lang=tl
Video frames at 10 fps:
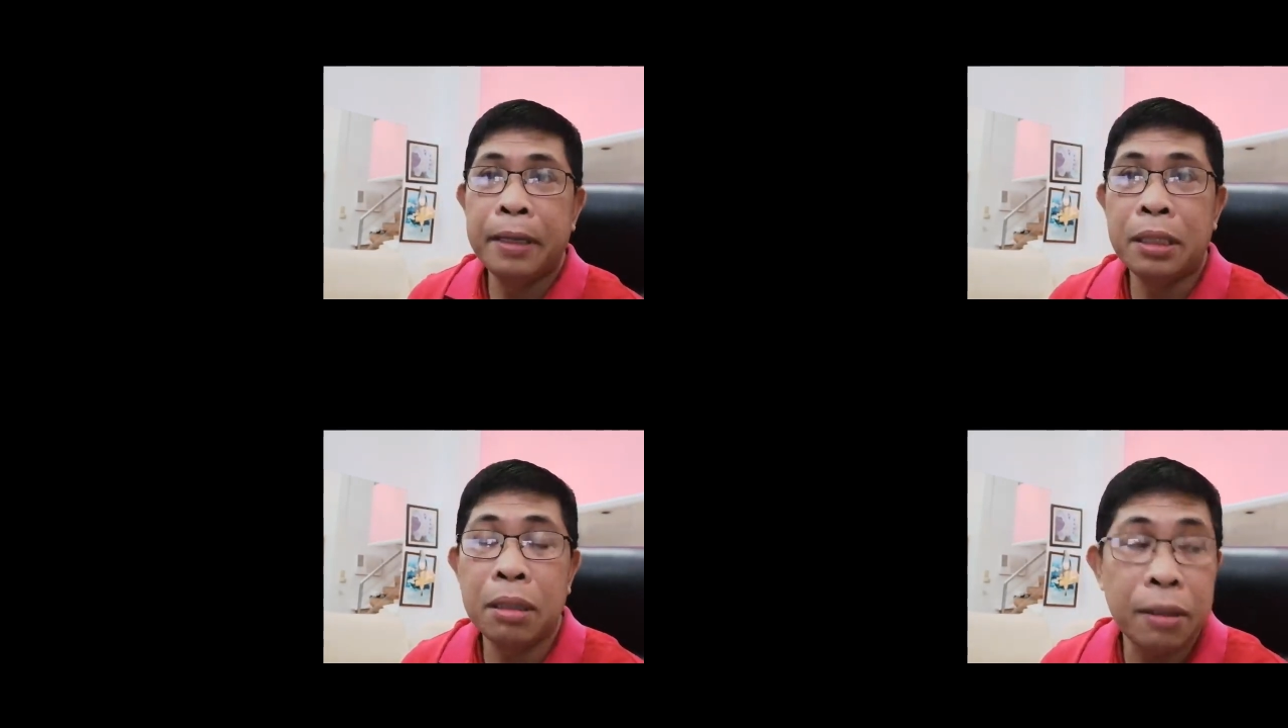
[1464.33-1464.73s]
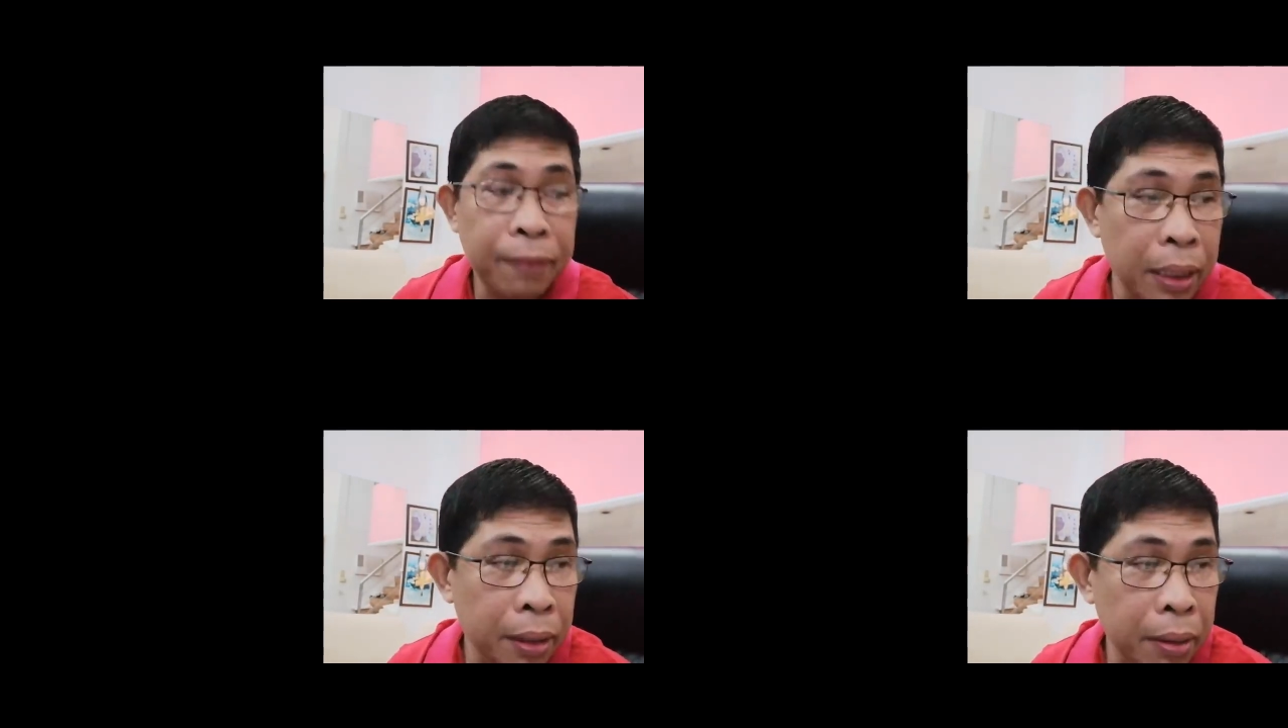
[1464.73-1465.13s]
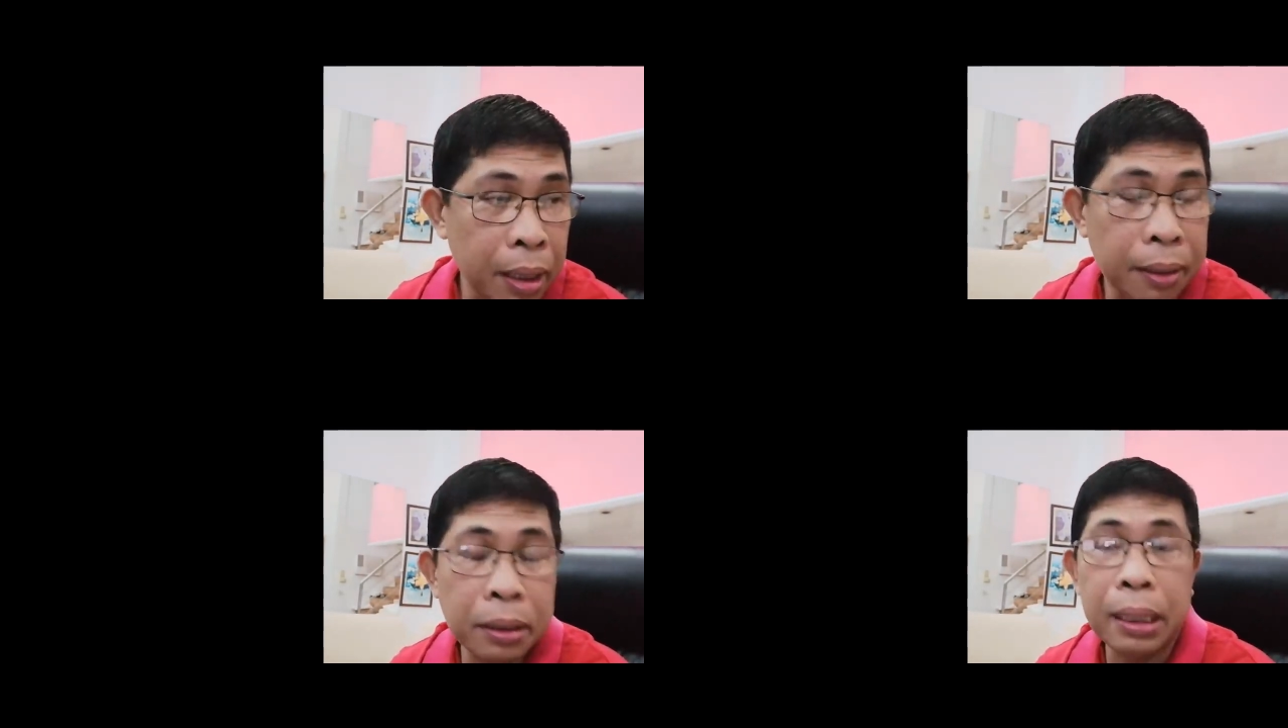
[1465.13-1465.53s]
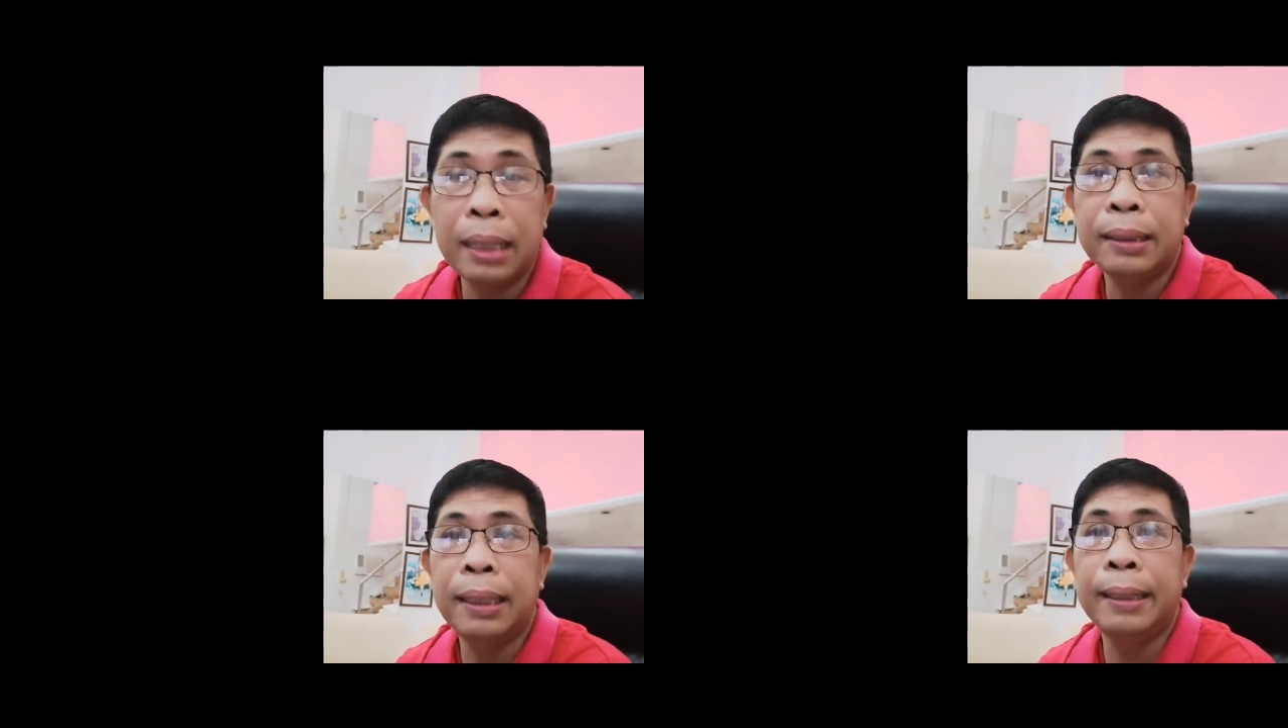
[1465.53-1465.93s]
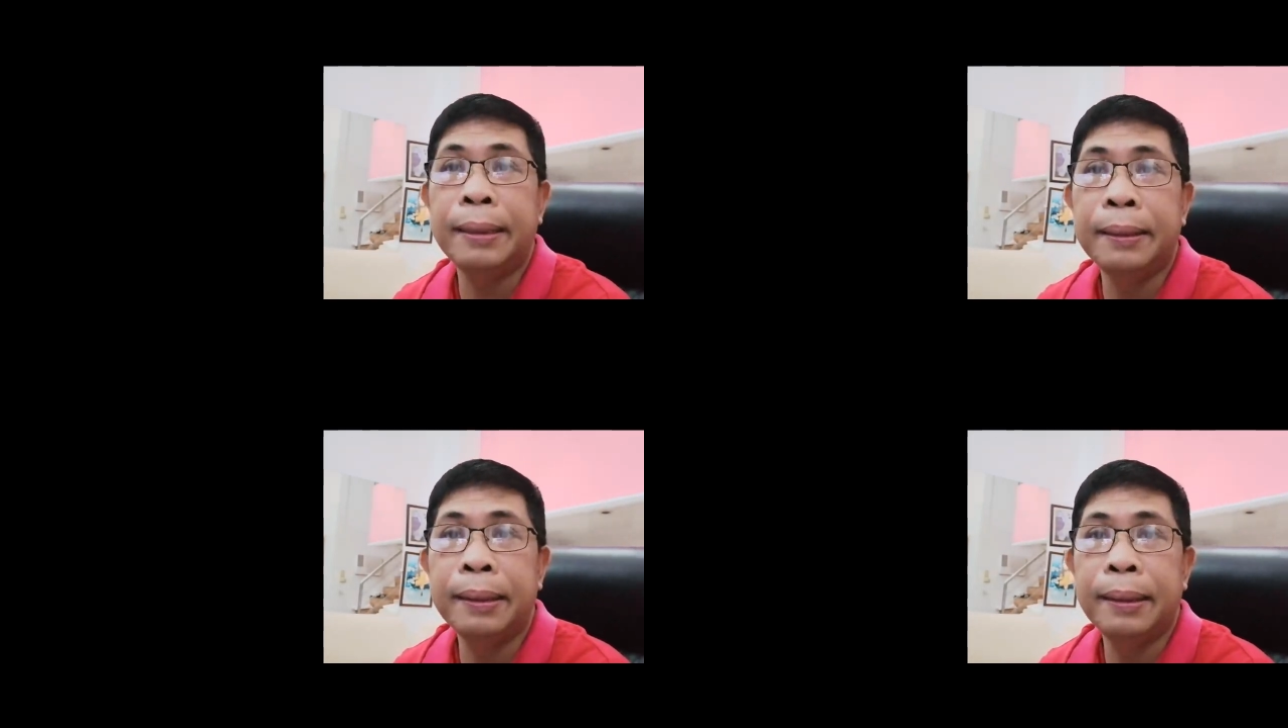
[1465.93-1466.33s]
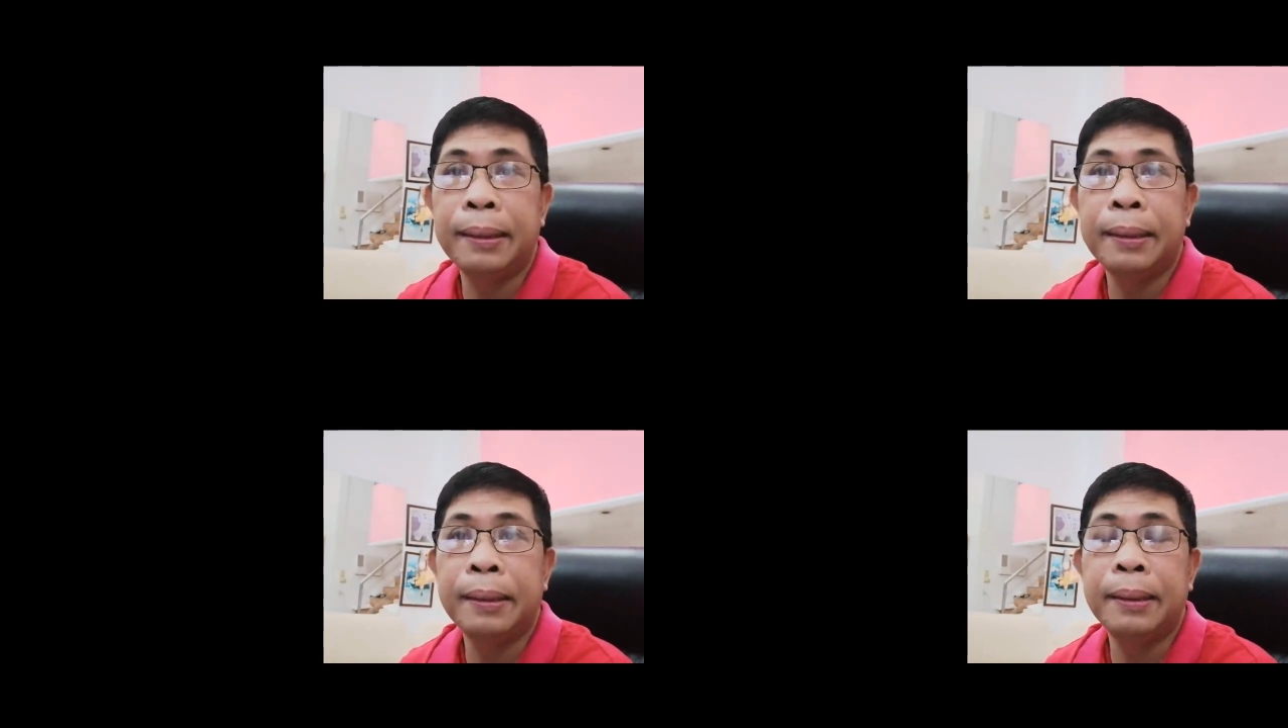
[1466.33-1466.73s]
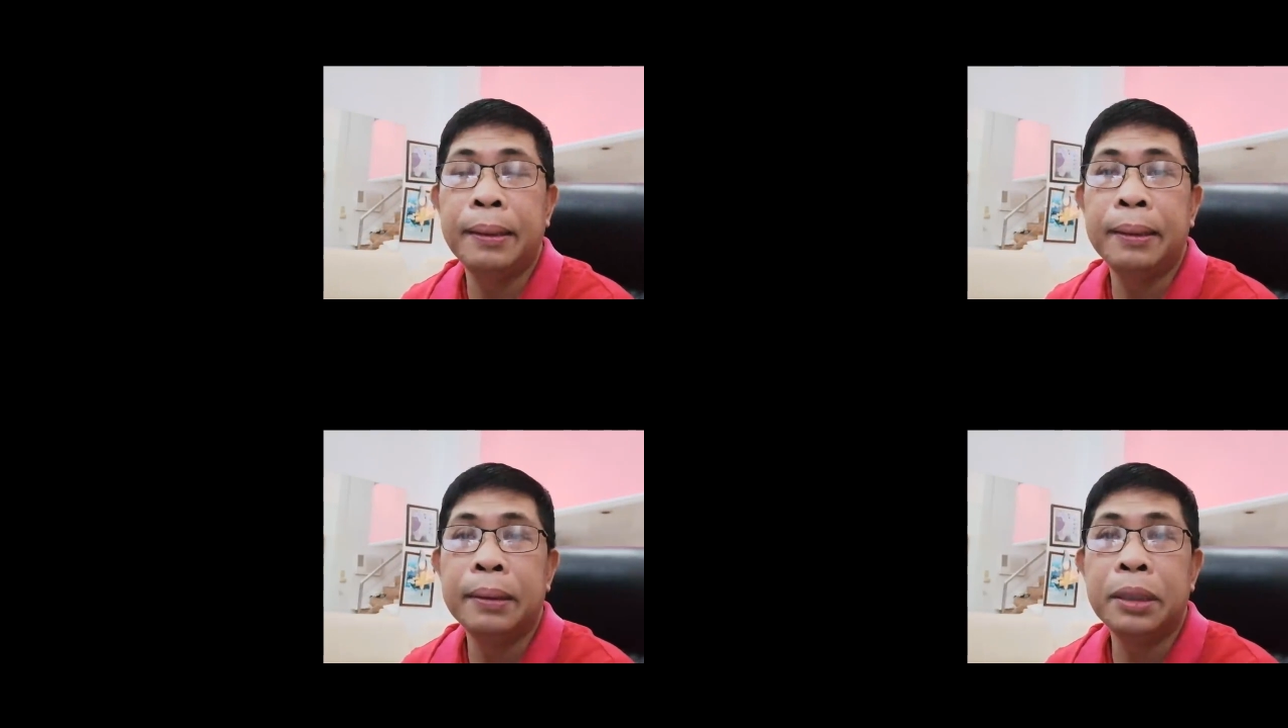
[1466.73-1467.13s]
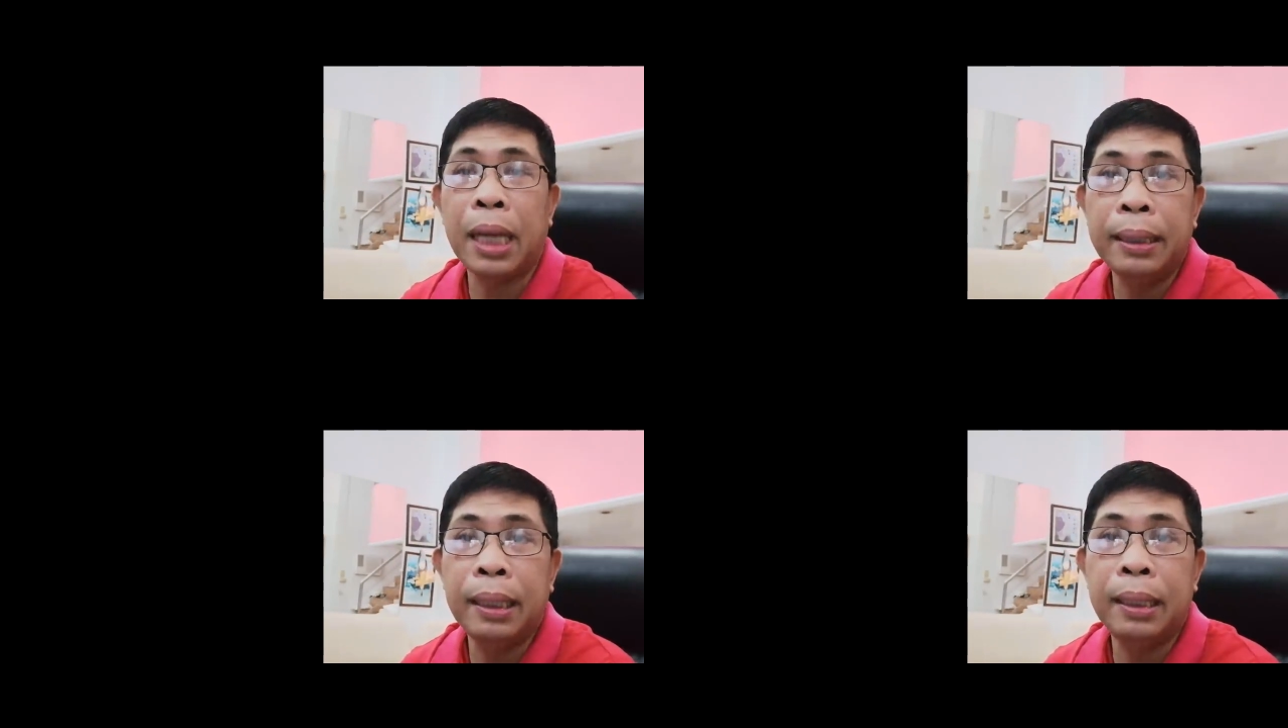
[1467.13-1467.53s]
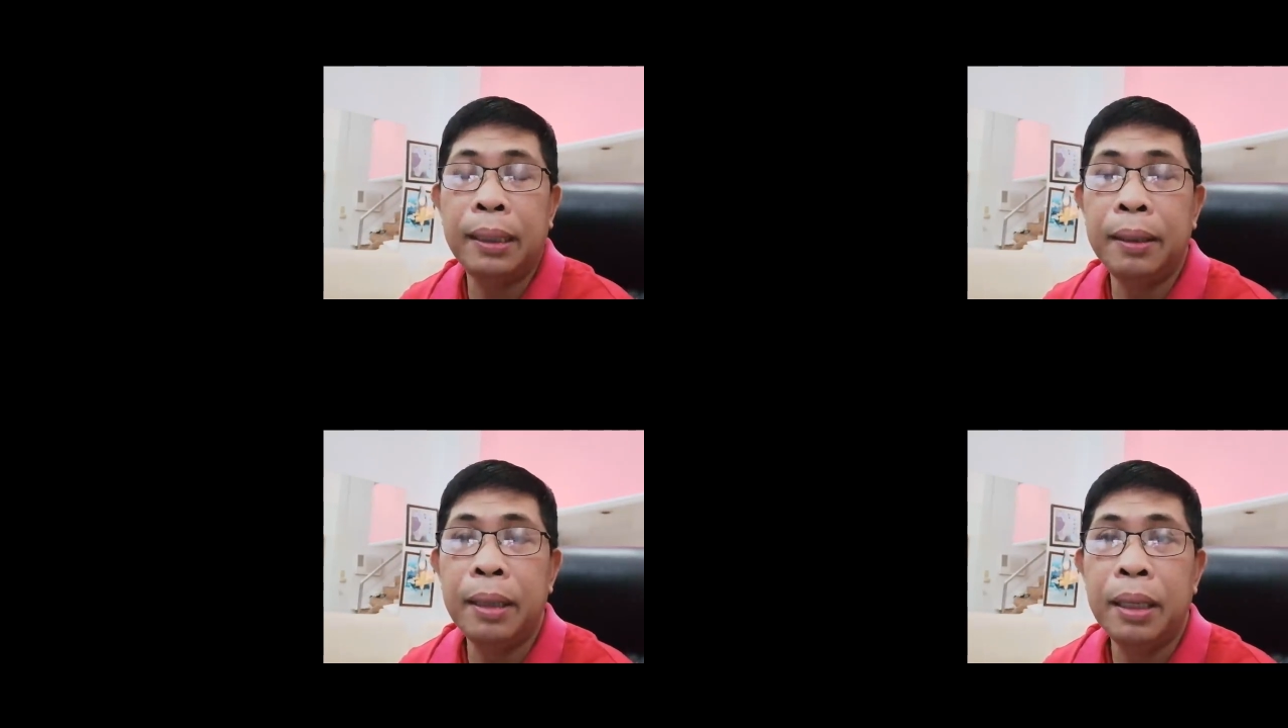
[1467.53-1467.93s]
A short video dito sa ating uh, channel,